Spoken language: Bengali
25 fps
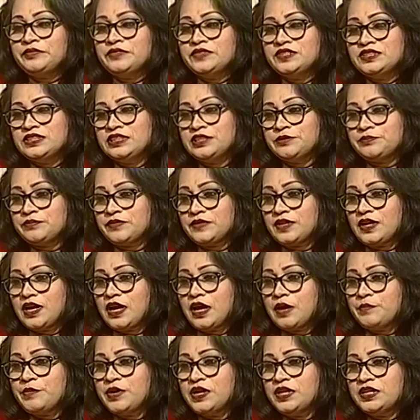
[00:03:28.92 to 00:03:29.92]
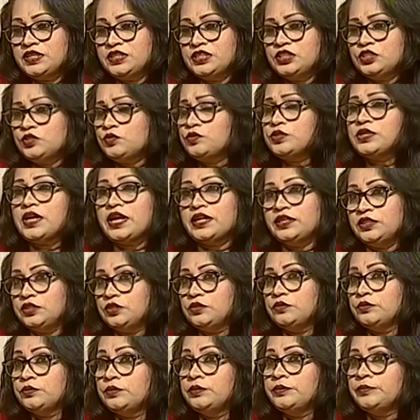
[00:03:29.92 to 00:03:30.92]
যে আমার শিশু
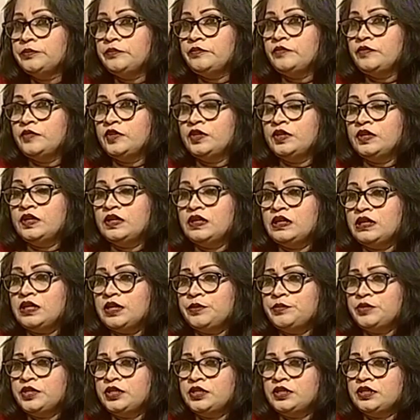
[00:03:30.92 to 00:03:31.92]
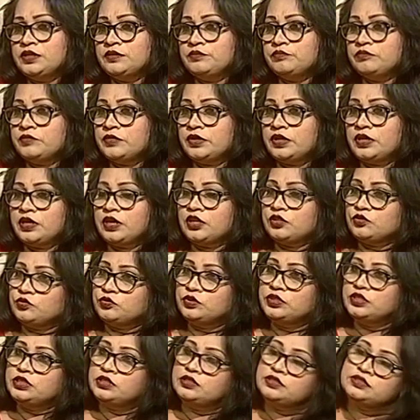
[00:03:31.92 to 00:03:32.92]
সাহিত্য আমি
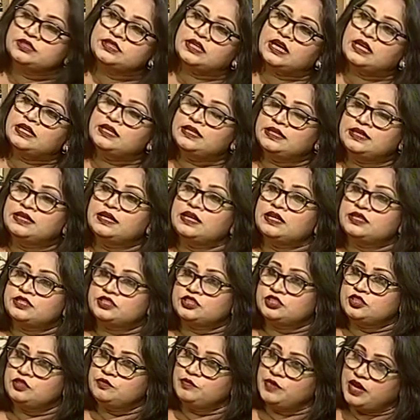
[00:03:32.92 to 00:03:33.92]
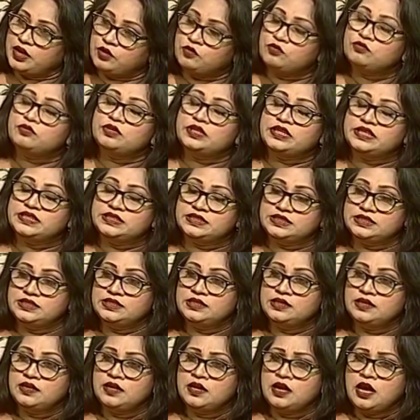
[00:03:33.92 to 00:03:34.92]
এতদিন যা লিখে আসছি বা এখনো লিখছি
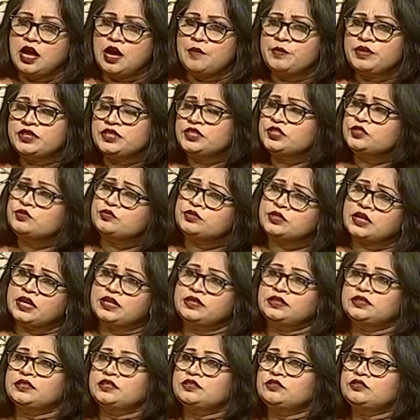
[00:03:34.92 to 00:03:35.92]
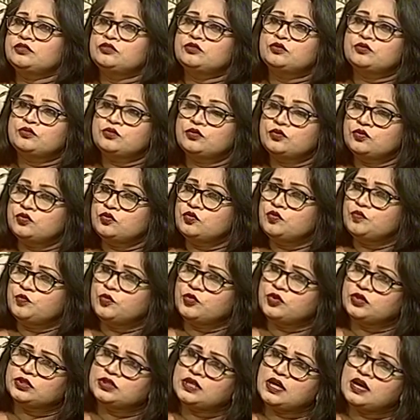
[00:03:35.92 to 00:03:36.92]
আমার শিশু সাহিত্যে কিন্তু কোনো
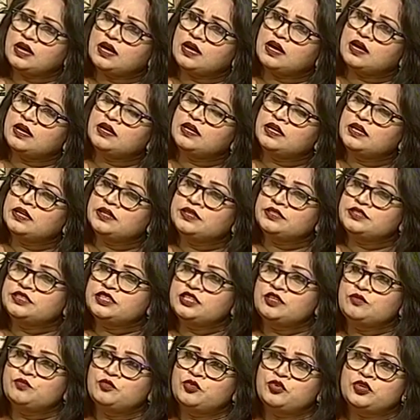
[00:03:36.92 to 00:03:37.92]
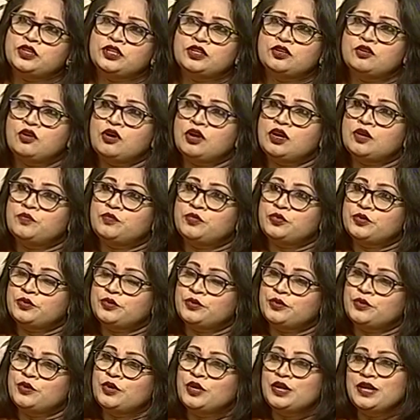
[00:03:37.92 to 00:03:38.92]
রূপকথা জিন পরীর গল্প
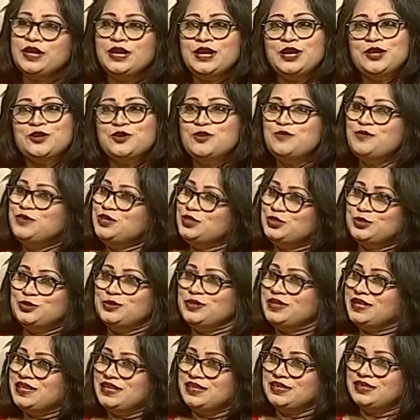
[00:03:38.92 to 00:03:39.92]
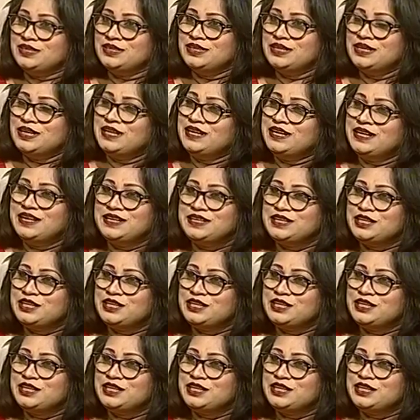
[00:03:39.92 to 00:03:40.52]
আচ্ছা, আচ্ছা। এরকম কিছু নেই এটা এসে জানতে